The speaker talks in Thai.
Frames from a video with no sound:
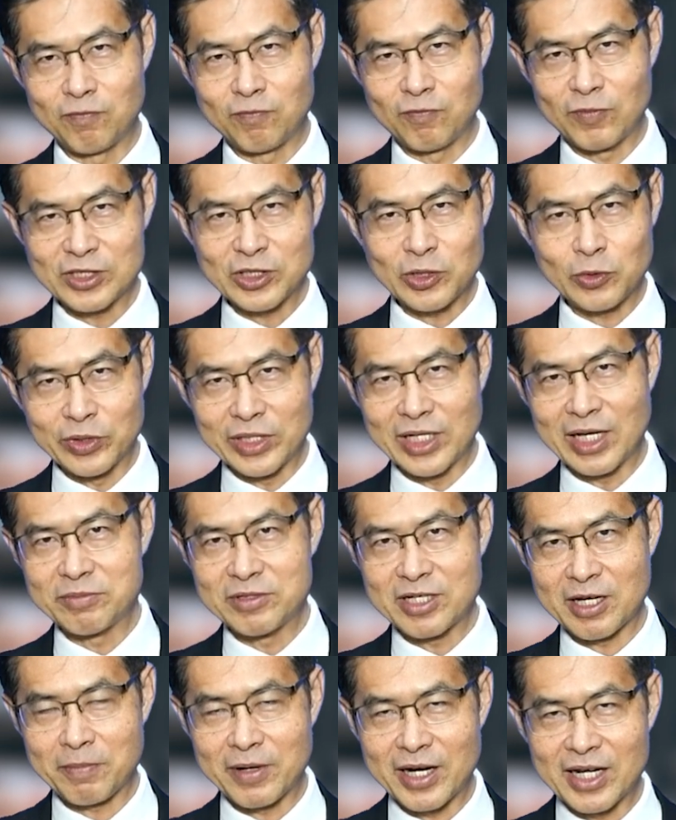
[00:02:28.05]
วัสดุที่ทำ
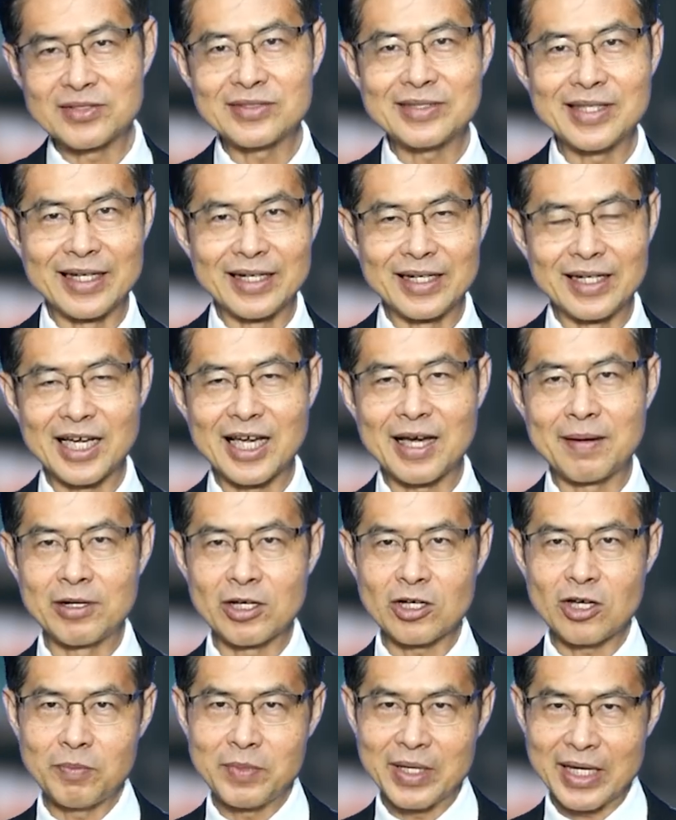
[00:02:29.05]
จากพลาสติกนะครับ แล้
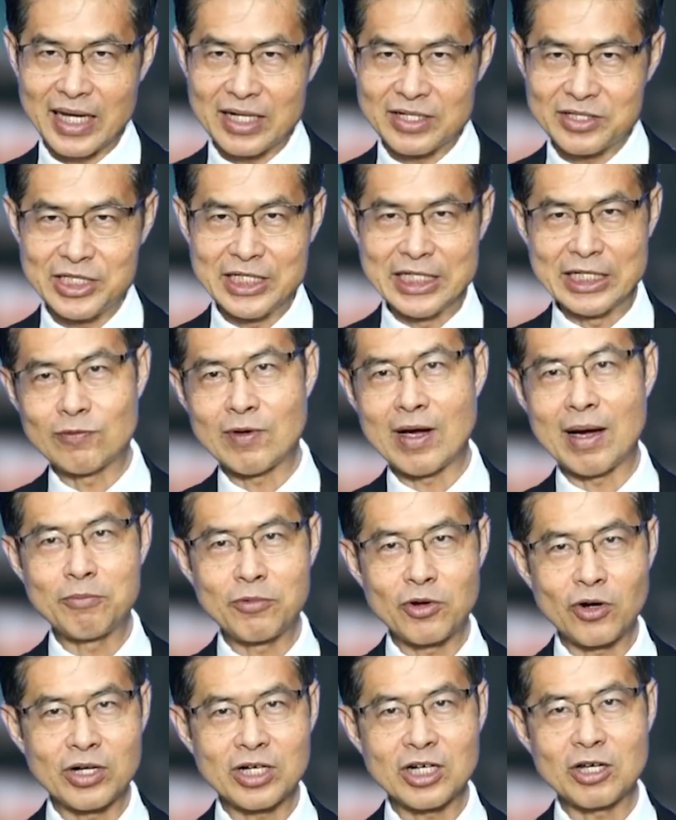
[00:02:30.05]
วก็มีการฉีดความ
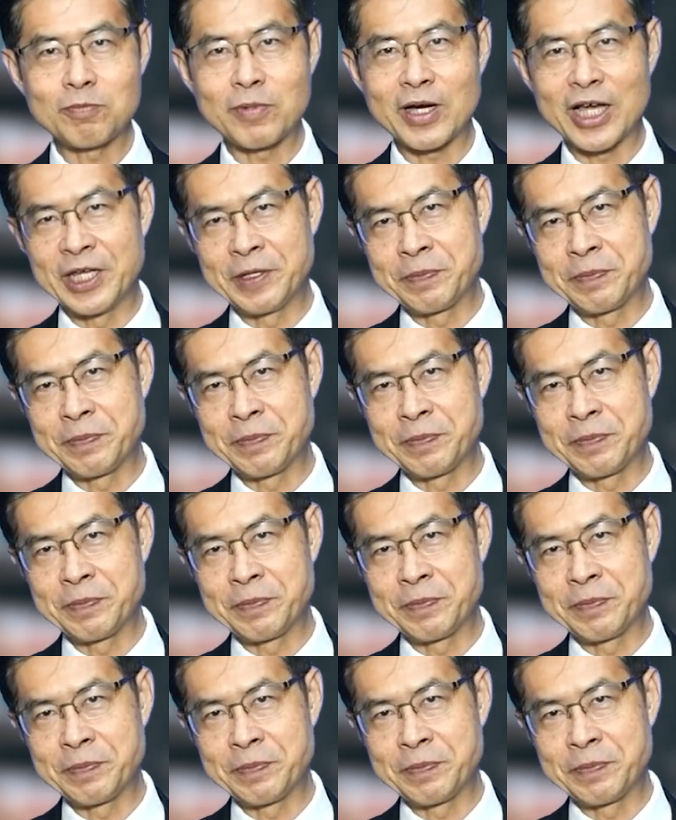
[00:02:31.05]
ร้อนเข้าไป